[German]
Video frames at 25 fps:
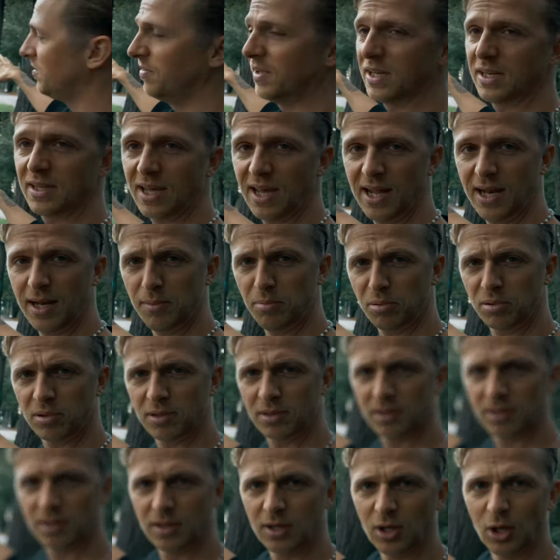die wird gelb,
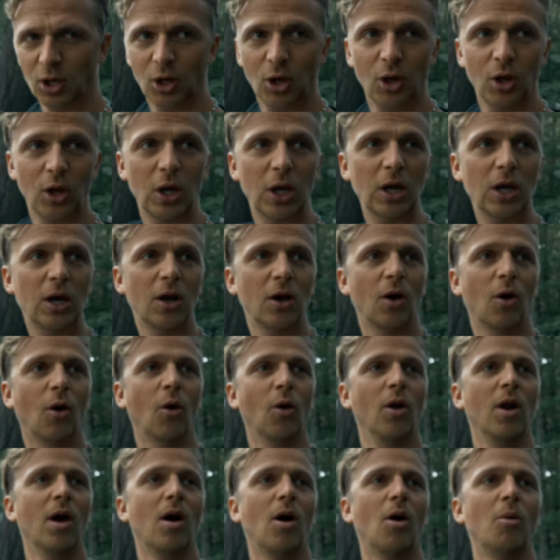
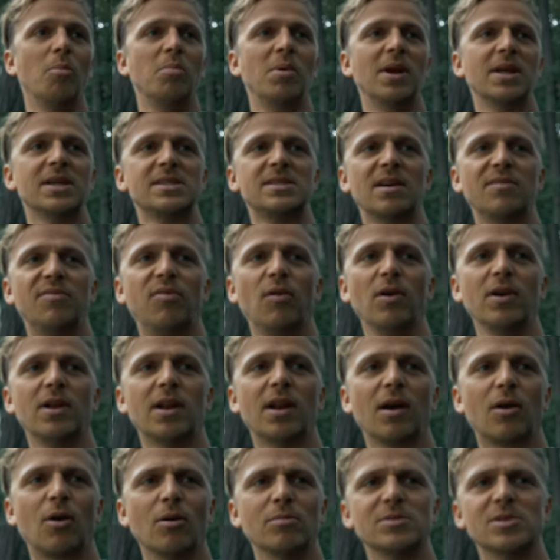oder ob mir das da vorne,
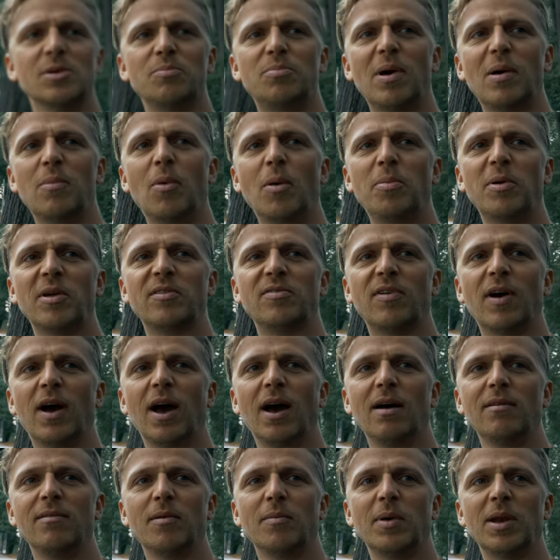da kommen so ein paar
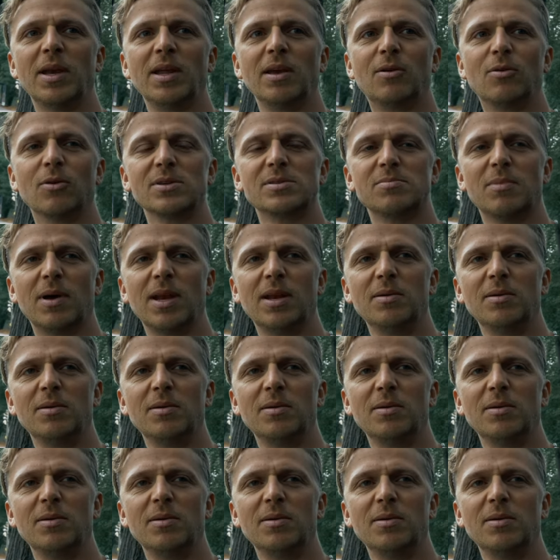Mopedfahrer, wenn man die kurz mal